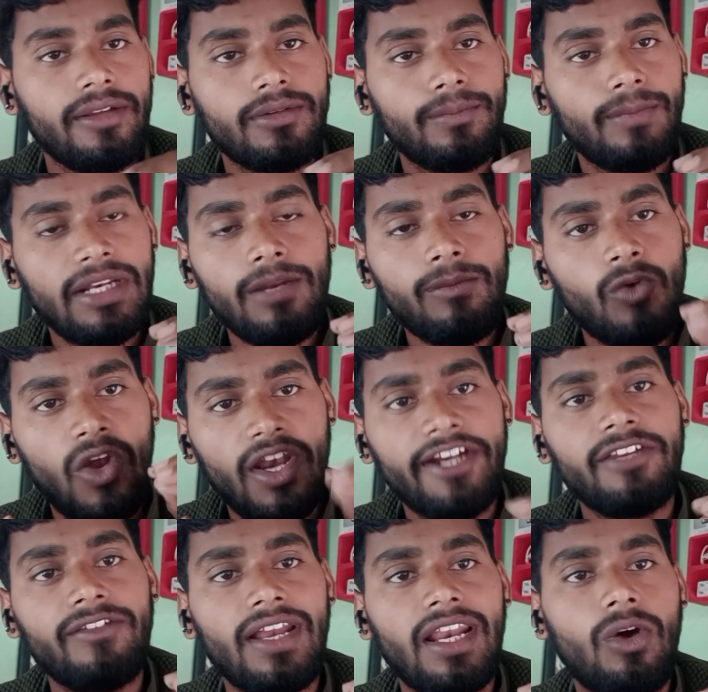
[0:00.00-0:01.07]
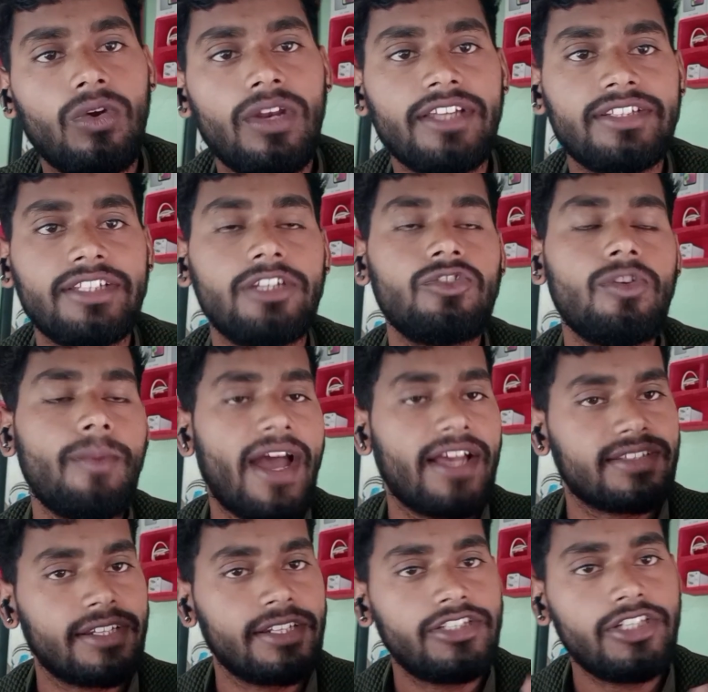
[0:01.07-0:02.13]
मतलब क्वालिटी वाला होना चाहिए जो मैं
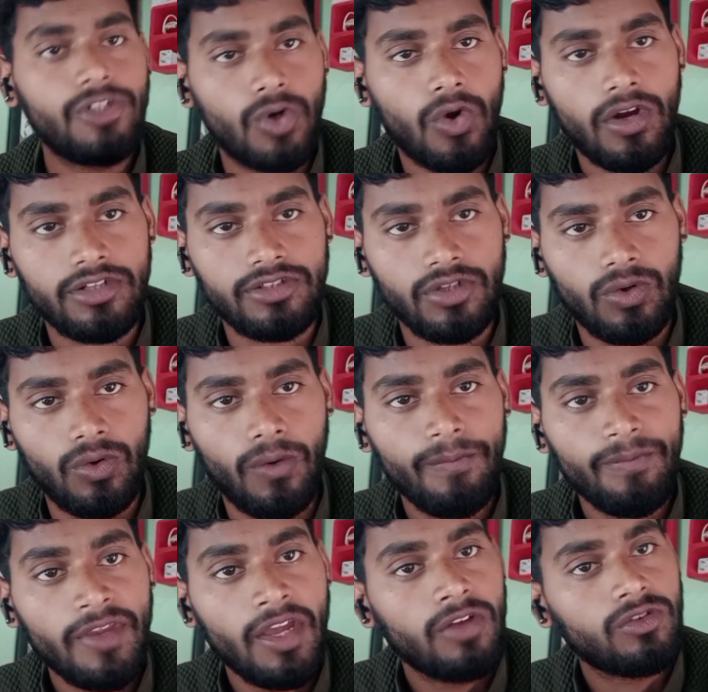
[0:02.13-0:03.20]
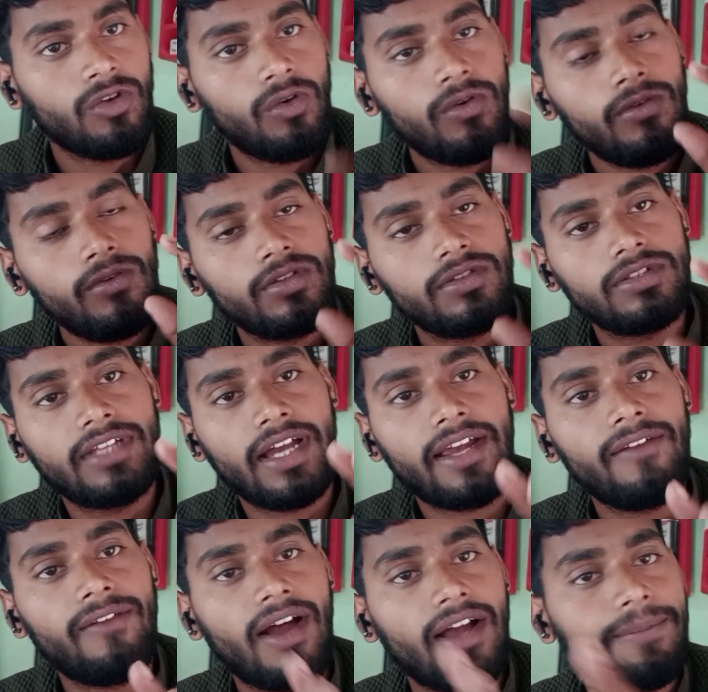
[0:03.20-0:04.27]
आसानी से ड्रॉ कर सकूँ तो जाके
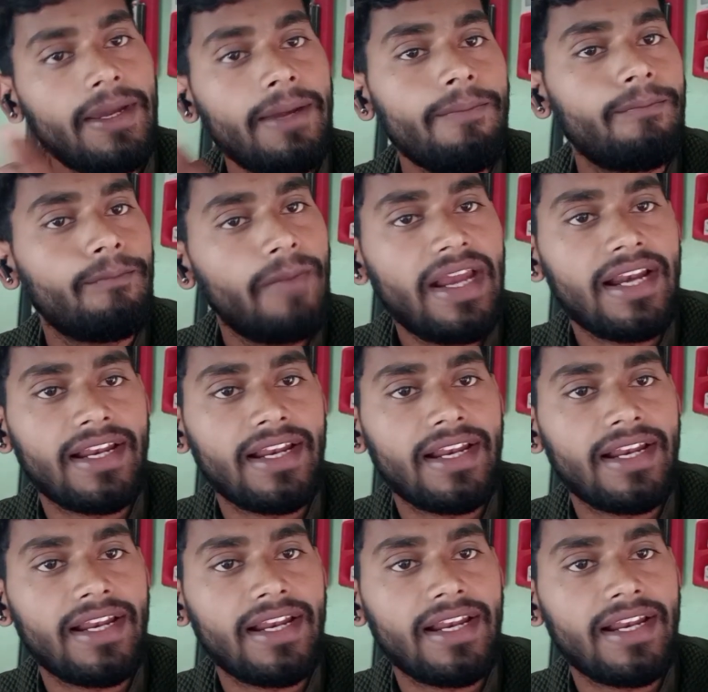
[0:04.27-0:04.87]
वहाँ पे मेल